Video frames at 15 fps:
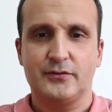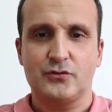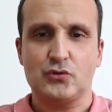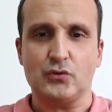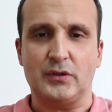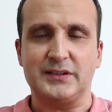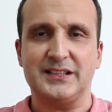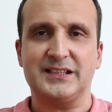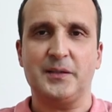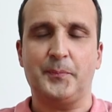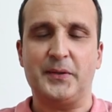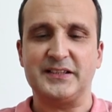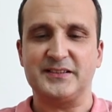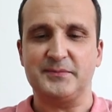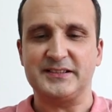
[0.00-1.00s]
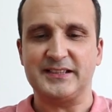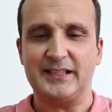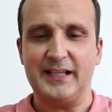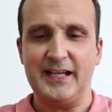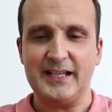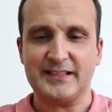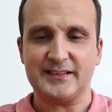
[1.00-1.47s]
Şu anda kapandı
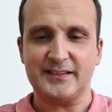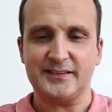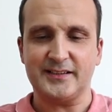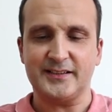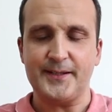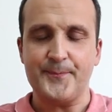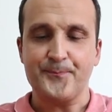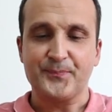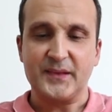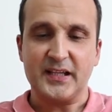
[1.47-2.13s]
mesela. Ekranda da